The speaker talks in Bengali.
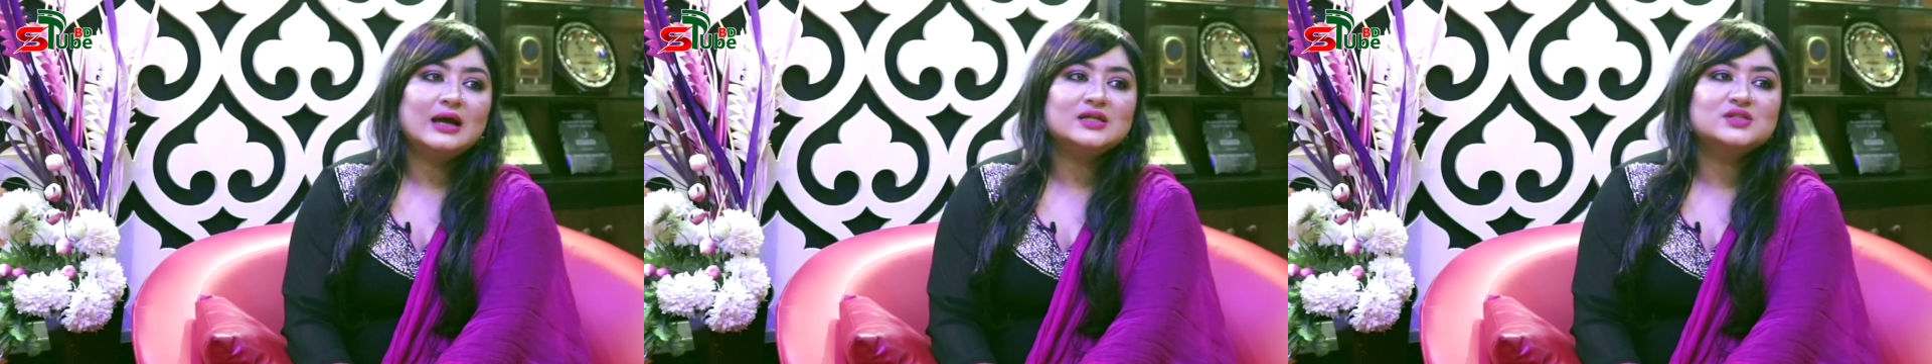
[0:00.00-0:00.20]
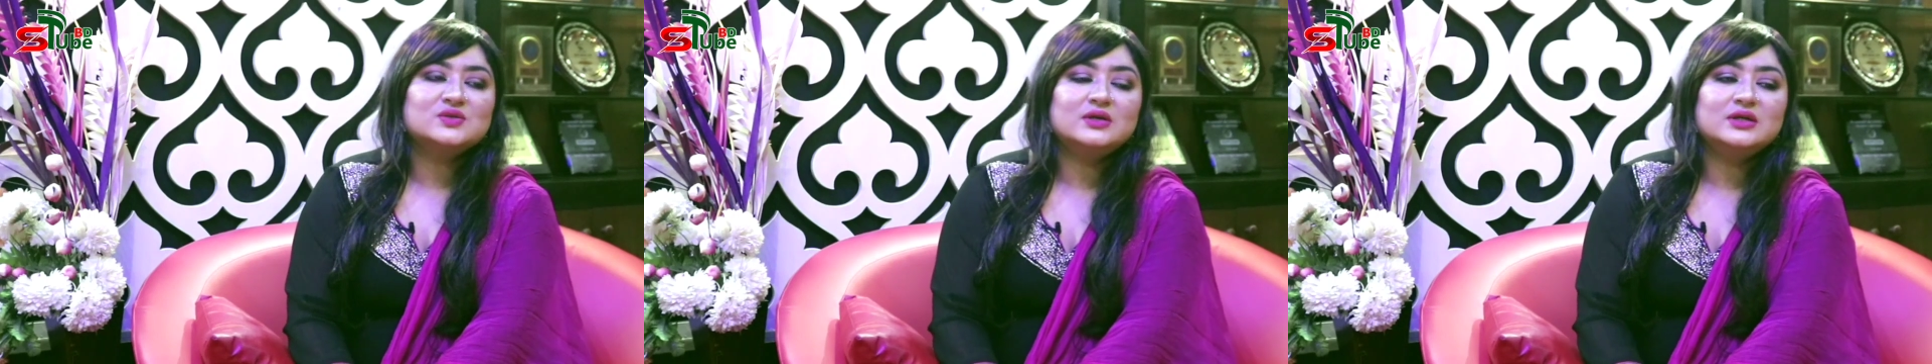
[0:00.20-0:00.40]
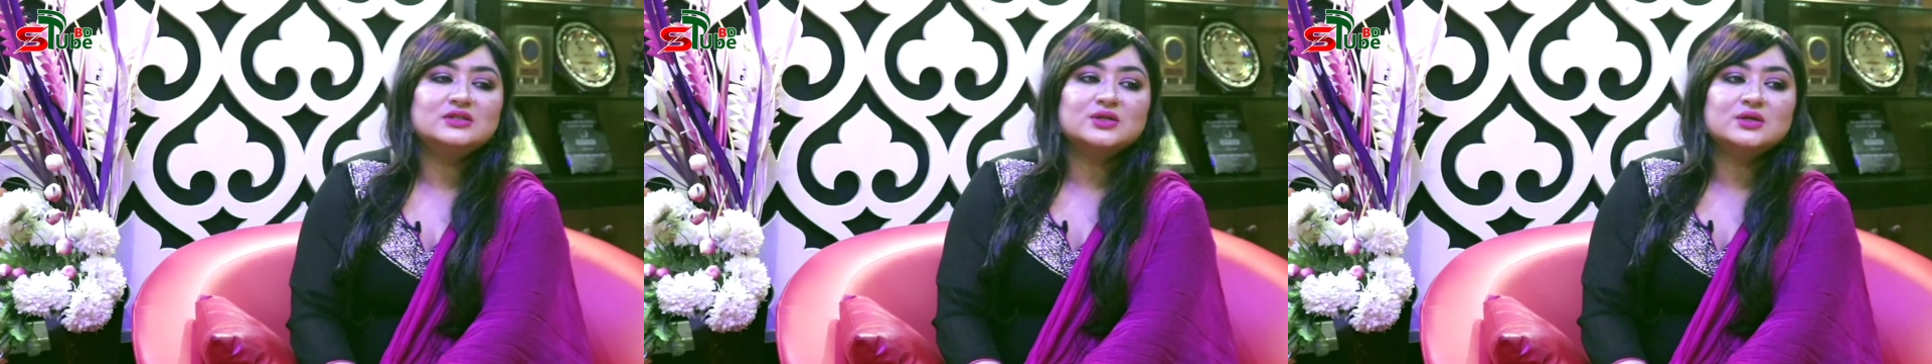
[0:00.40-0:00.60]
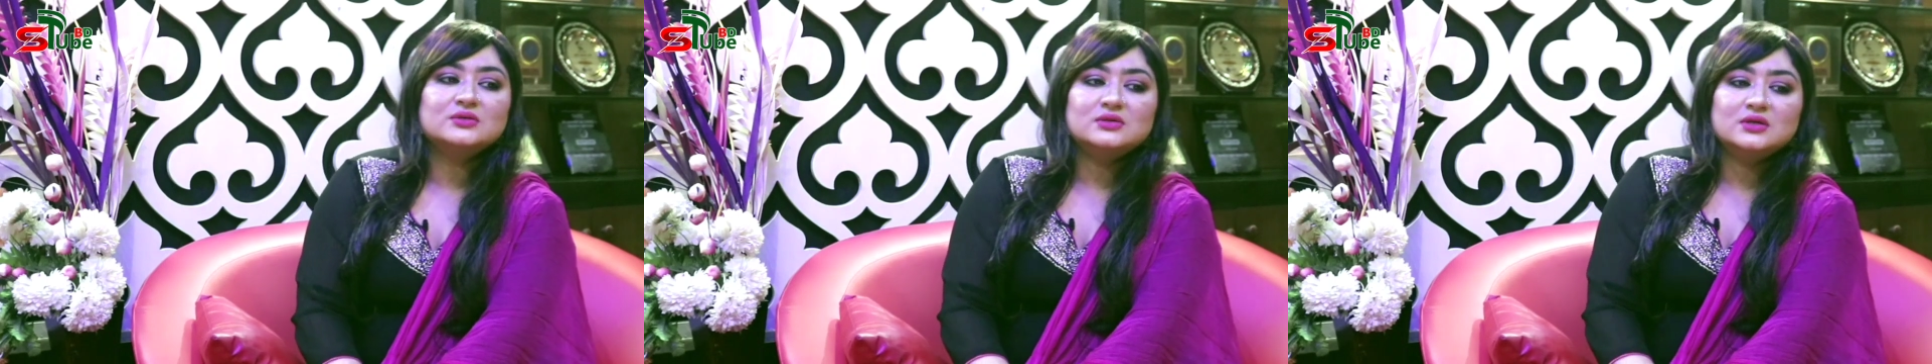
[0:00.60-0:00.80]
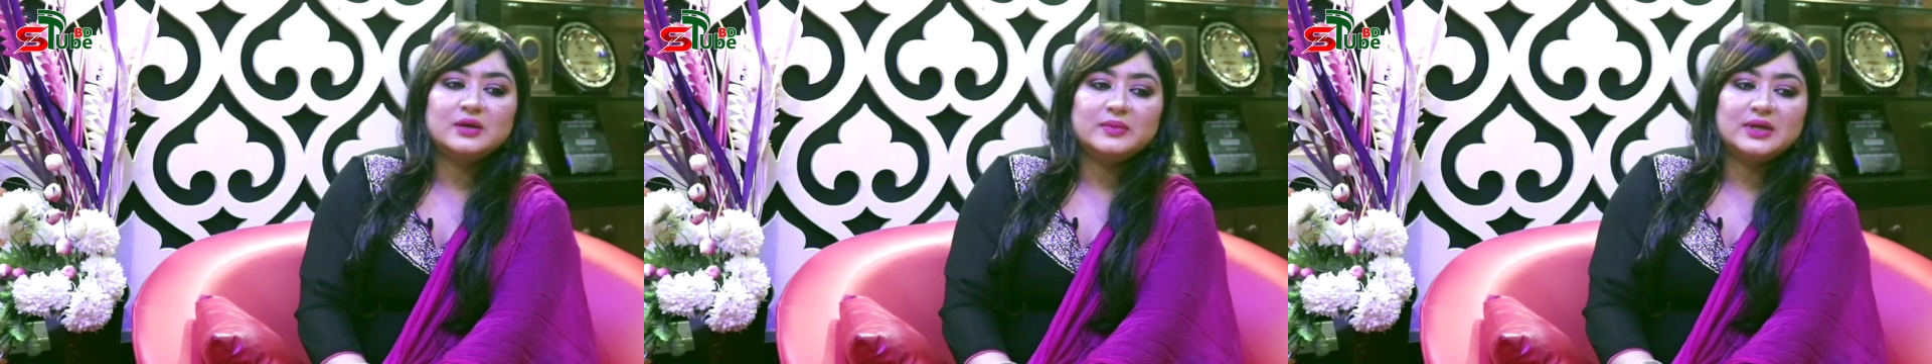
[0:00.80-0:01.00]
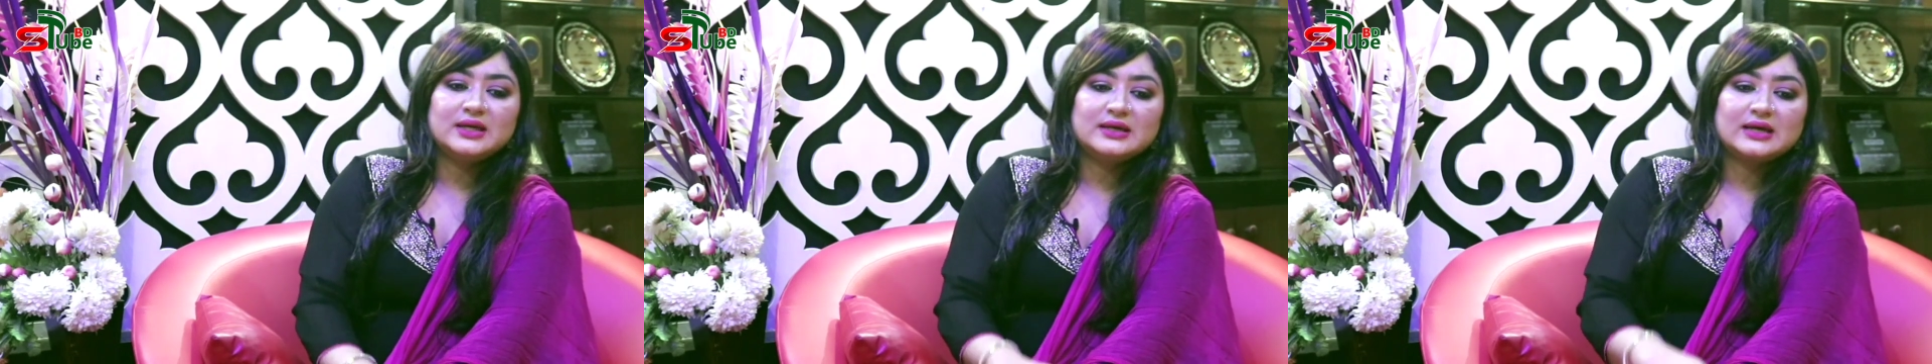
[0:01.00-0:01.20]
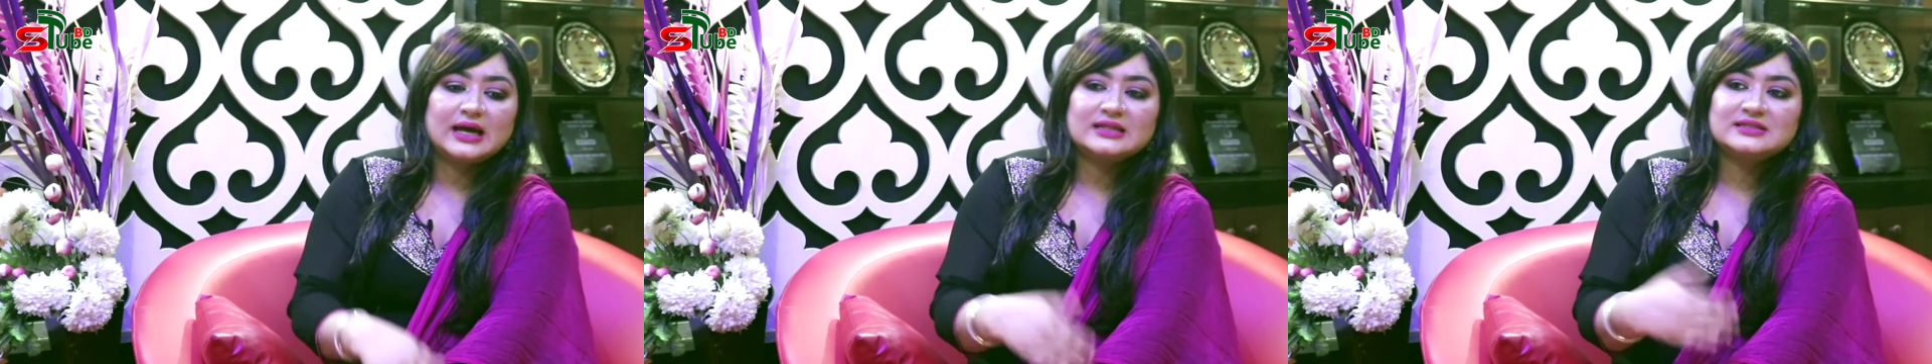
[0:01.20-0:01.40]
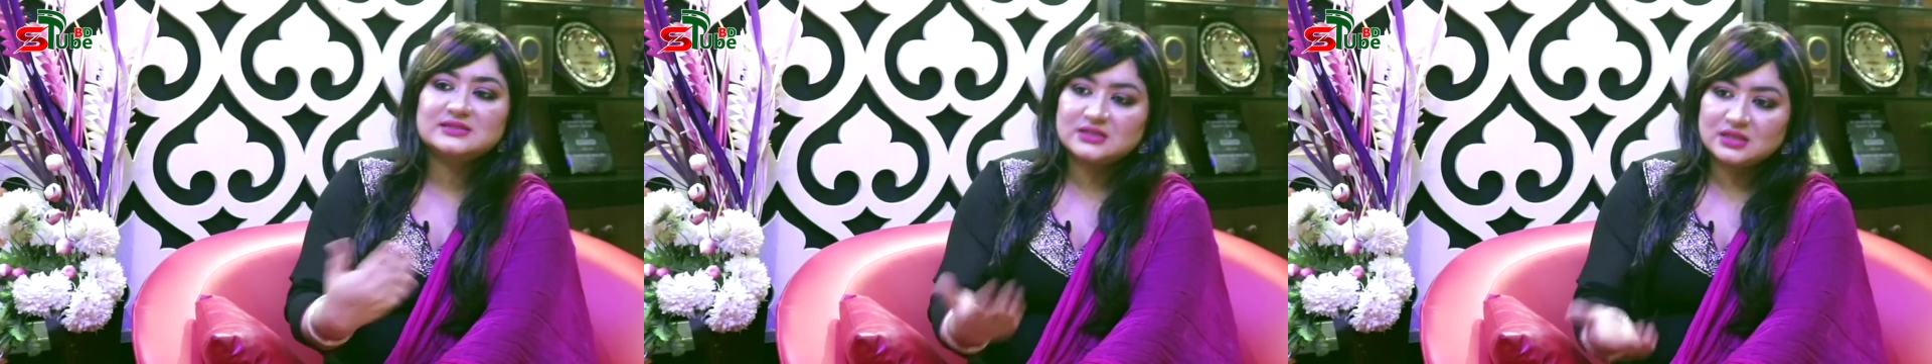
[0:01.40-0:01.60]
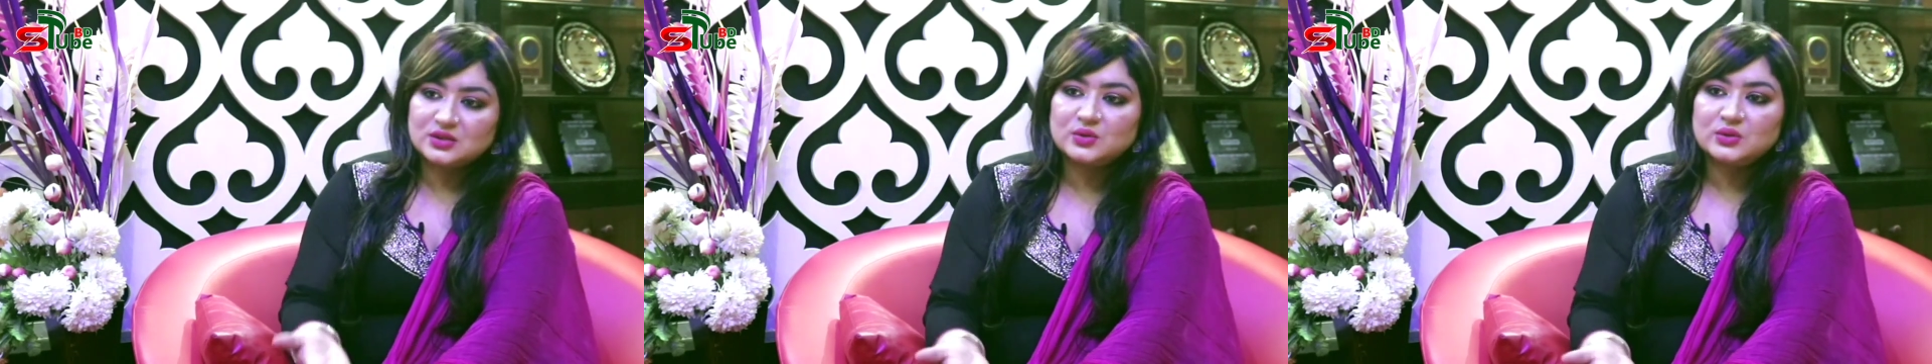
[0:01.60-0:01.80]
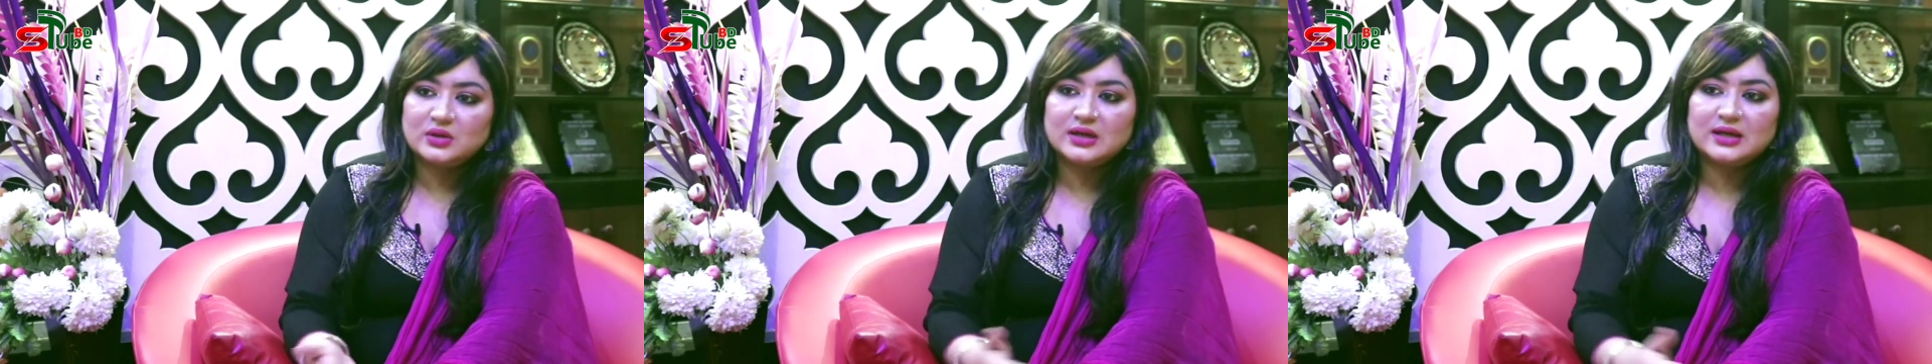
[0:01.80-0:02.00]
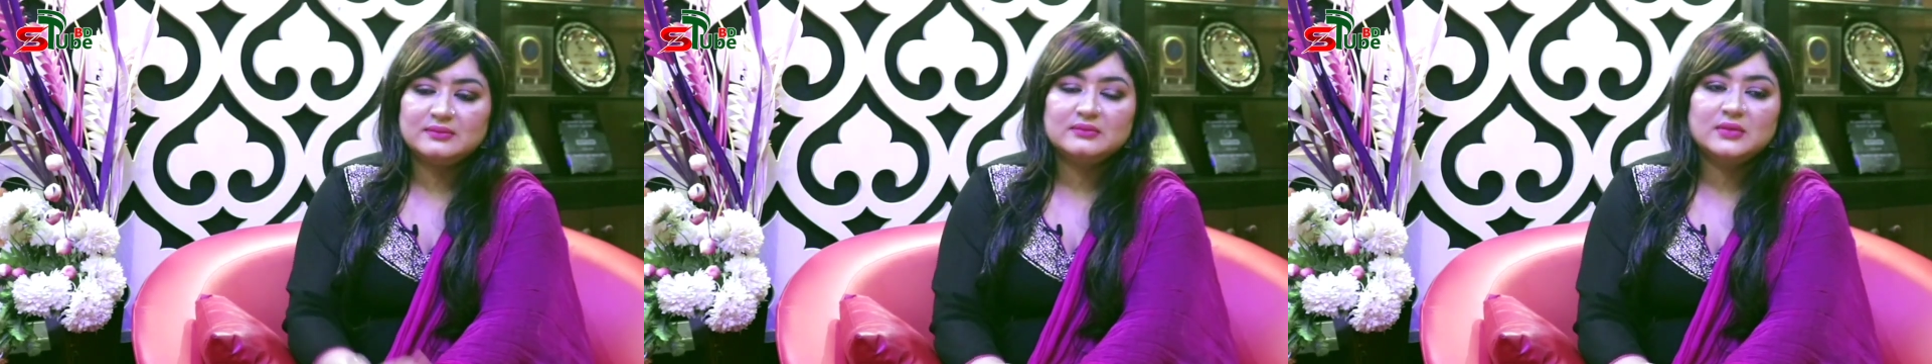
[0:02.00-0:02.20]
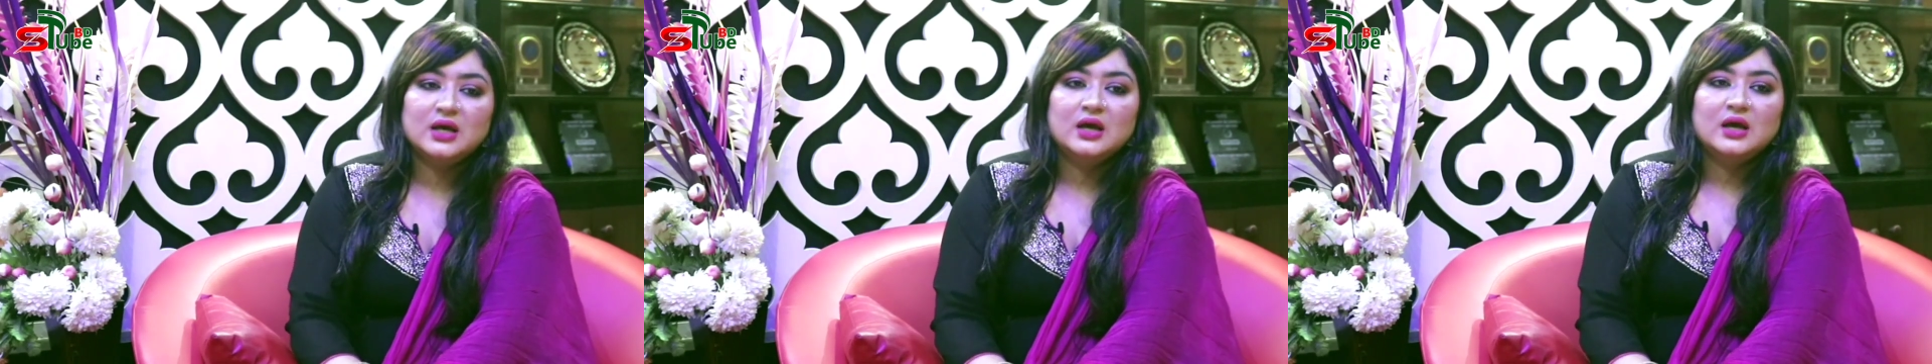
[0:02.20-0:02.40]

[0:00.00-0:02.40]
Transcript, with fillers: আসলে যখন আমি কাজটা করলাম